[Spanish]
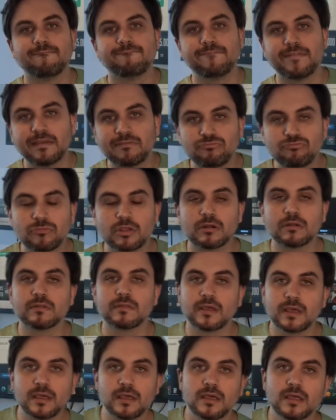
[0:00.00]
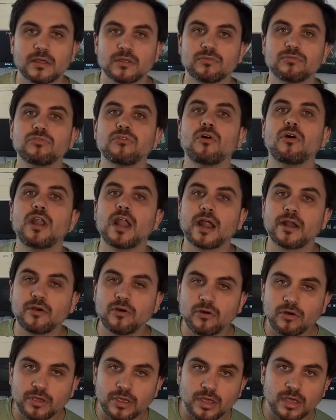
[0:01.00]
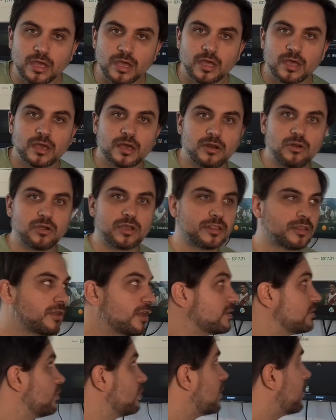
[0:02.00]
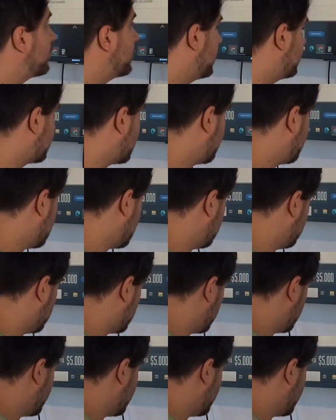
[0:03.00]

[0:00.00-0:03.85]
dentro de dólar hoy. Lo que estoy haciendo también es trabajando